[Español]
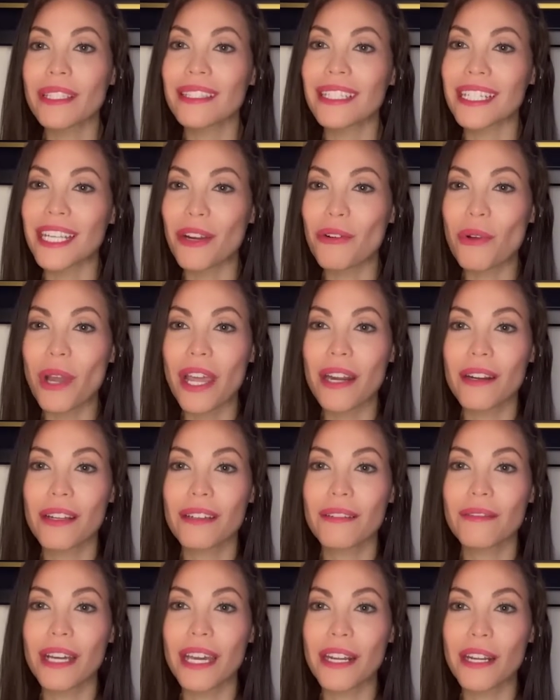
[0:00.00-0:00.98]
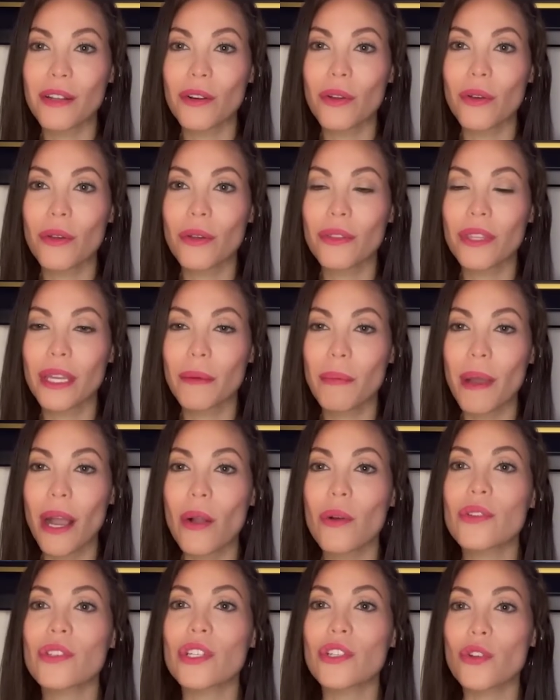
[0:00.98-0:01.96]
tener un arreglo de
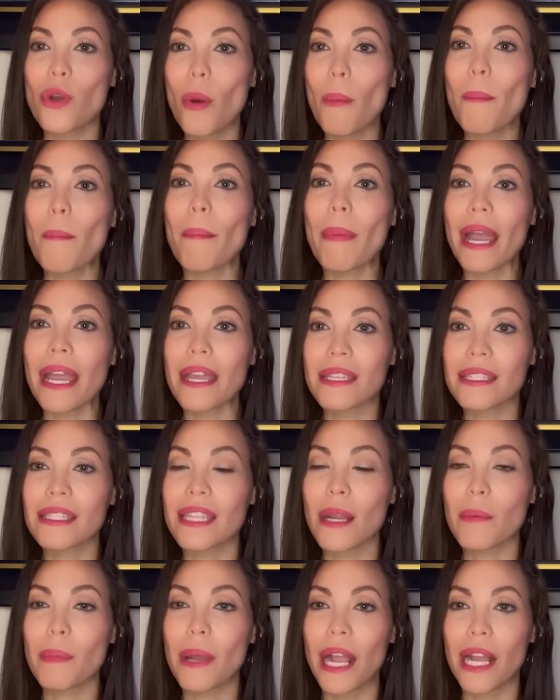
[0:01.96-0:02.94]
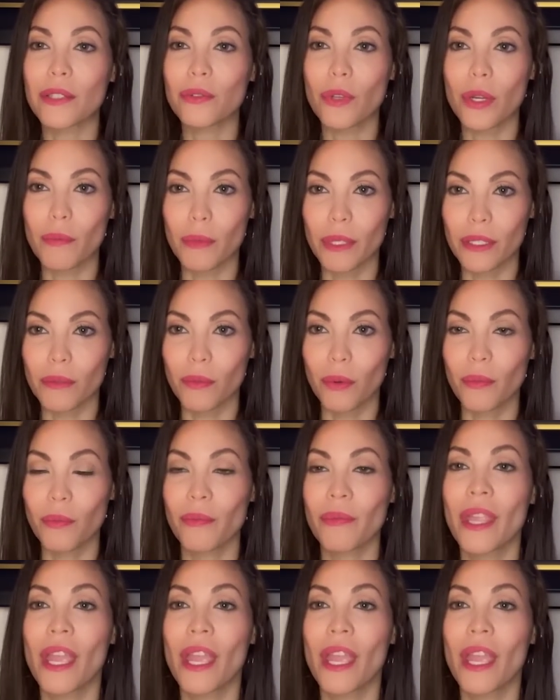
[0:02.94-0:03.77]
pago, sino estar pagando el mismo.